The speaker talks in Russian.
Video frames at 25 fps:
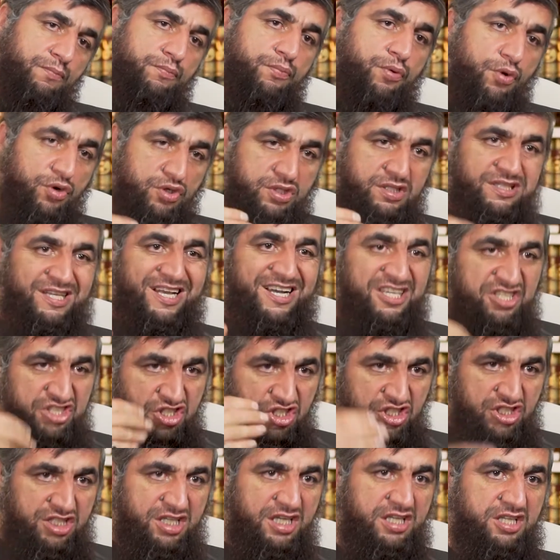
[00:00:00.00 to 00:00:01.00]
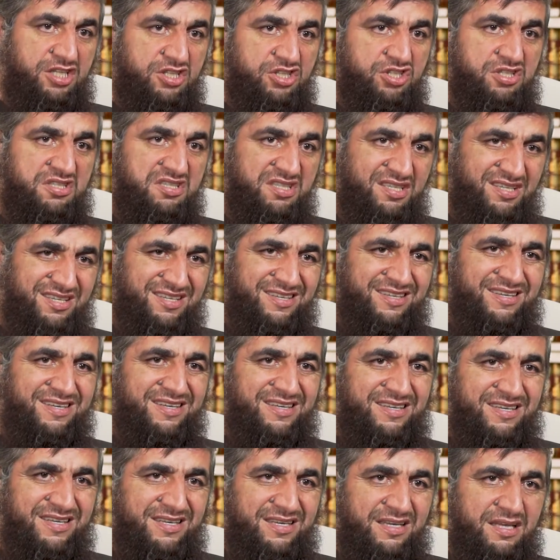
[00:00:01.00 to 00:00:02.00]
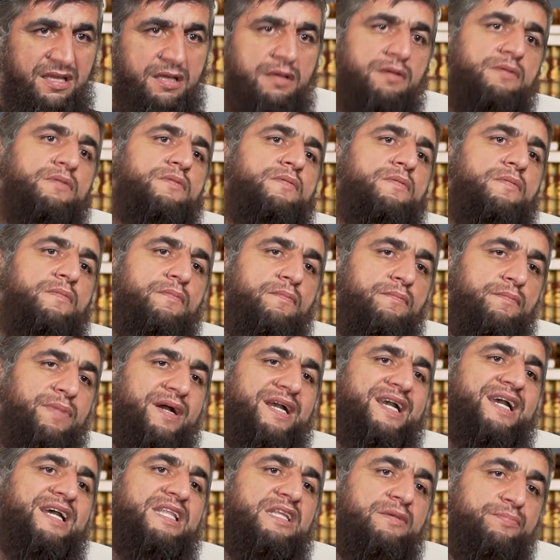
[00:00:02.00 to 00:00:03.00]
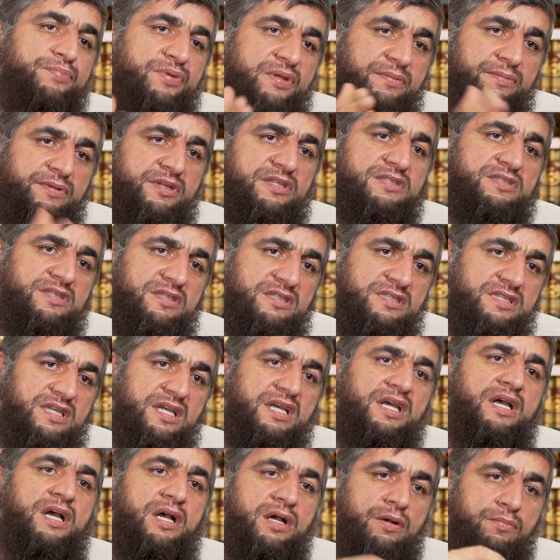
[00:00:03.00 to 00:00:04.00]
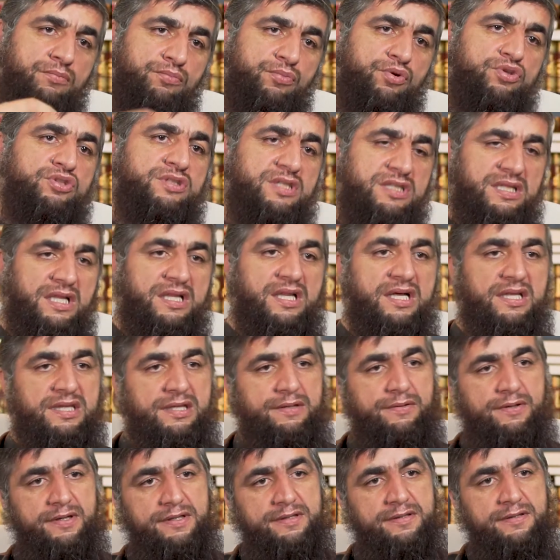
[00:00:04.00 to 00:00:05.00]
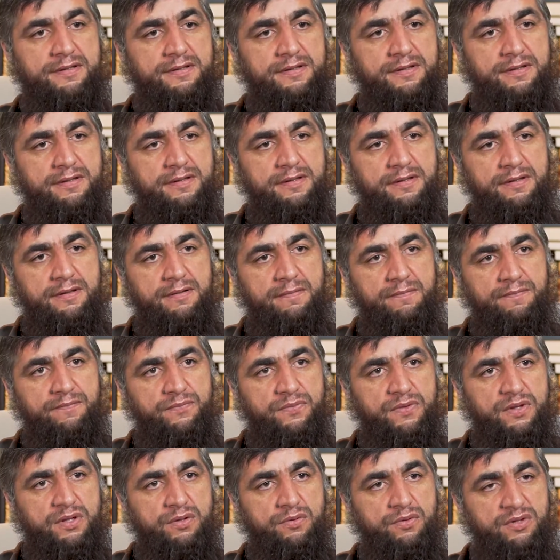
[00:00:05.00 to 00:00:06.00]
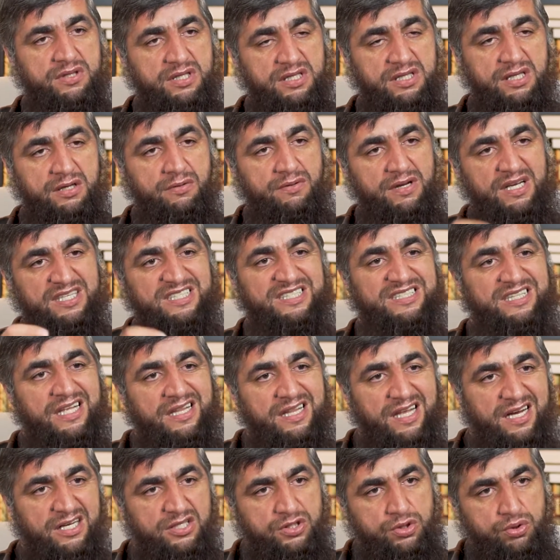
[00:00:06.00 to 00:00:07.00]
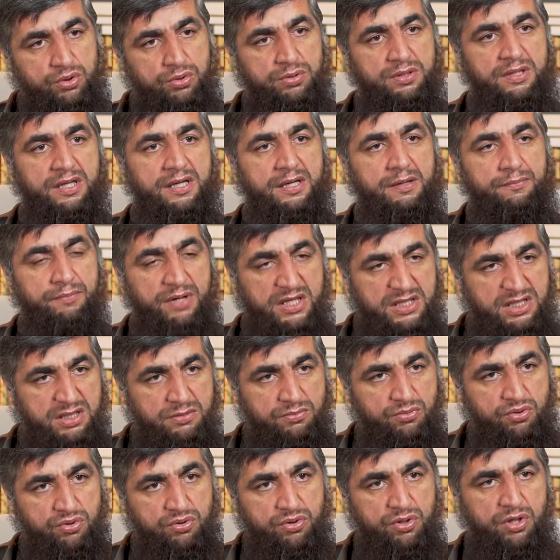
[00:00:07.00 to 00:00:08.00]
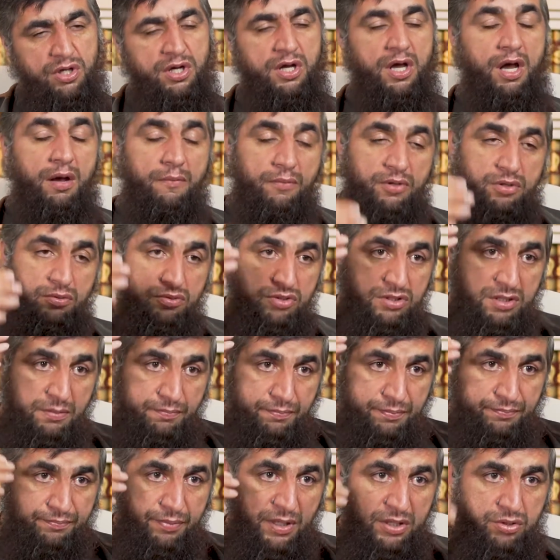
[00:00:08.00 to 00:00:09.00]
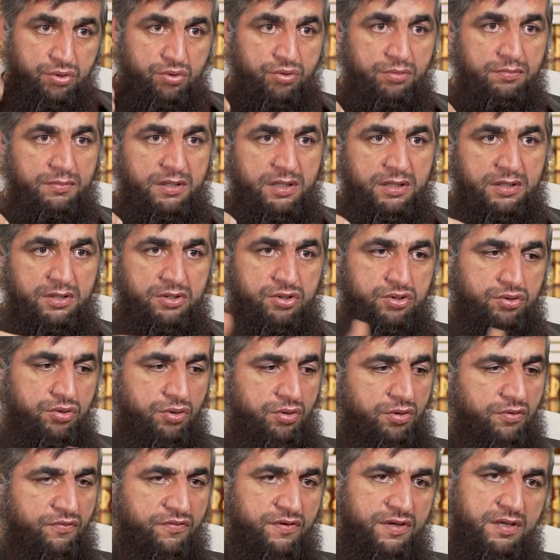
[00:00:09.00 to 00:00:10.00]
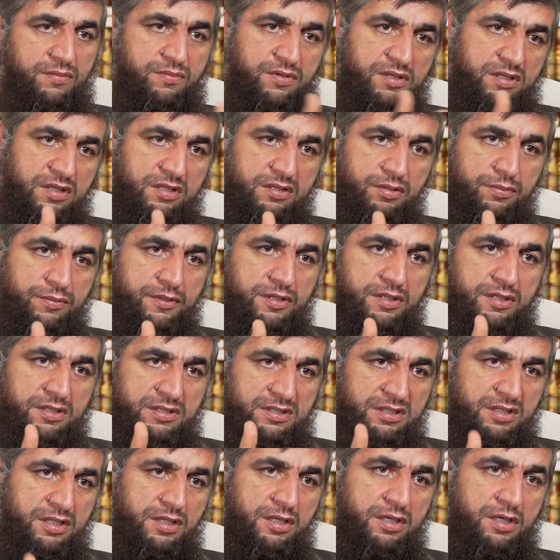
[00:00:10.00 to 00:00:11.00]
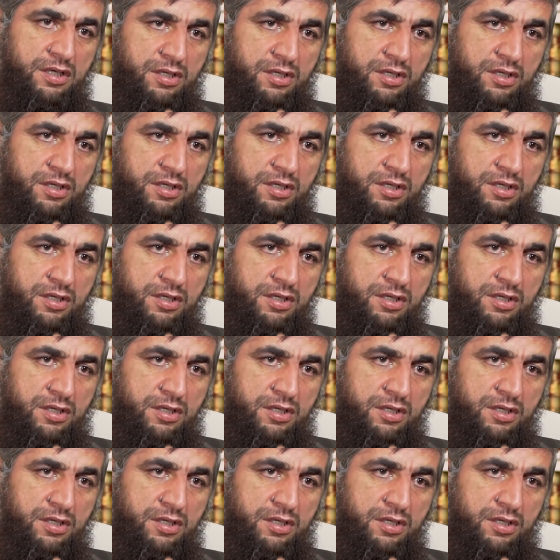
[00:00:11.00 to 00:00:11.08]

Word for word: После очищения жены, пока не приблизился, можно талак давать. Вот это является талак сунна. Почему? Потому что ты подумал, столько времени тебе есть,